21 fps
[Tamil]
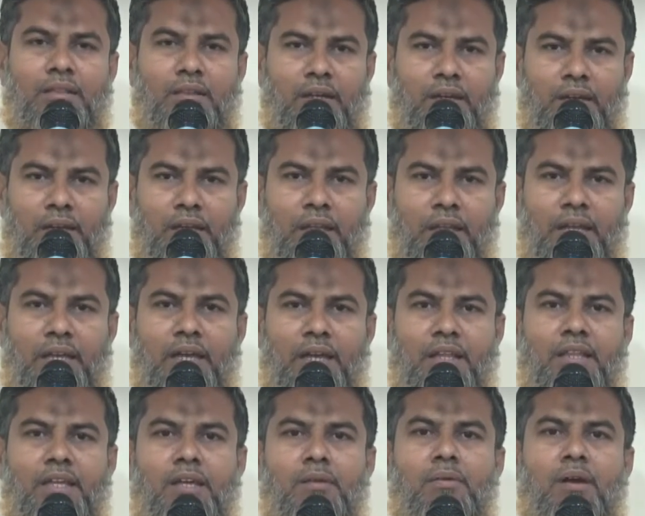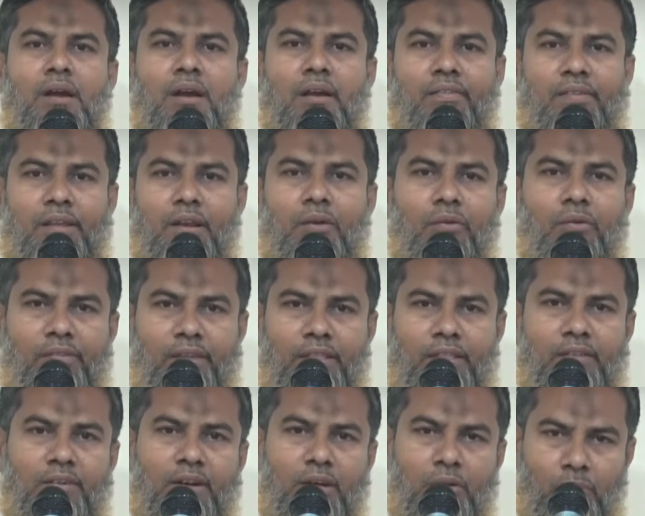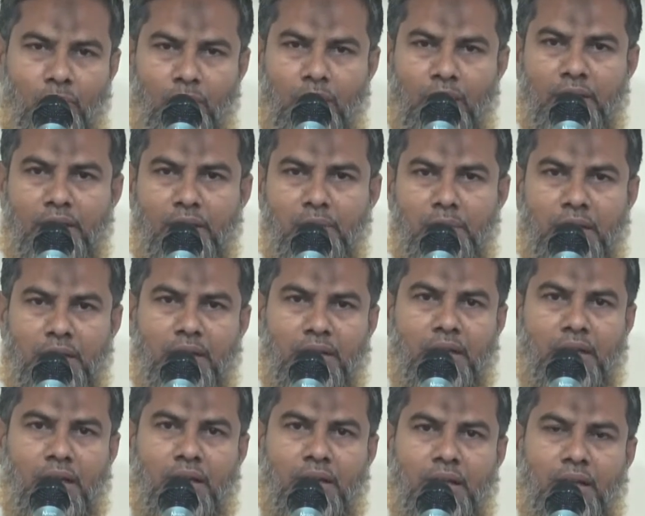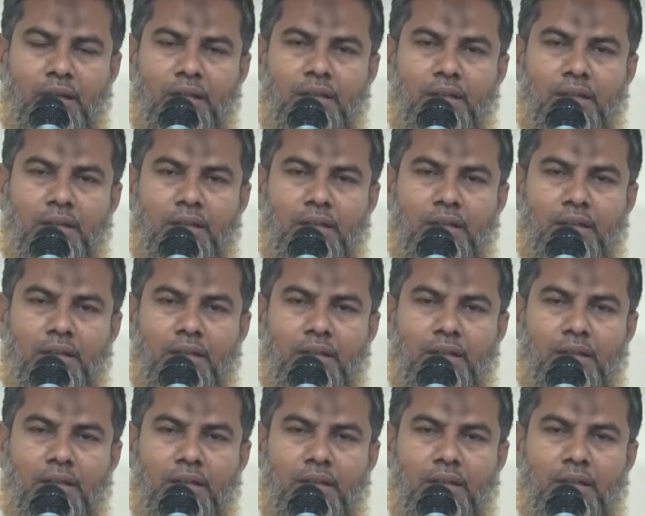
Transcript: தண்ணீரை அதிகமாக செலவு செய்து விடக்கூடாது என்பதற்காக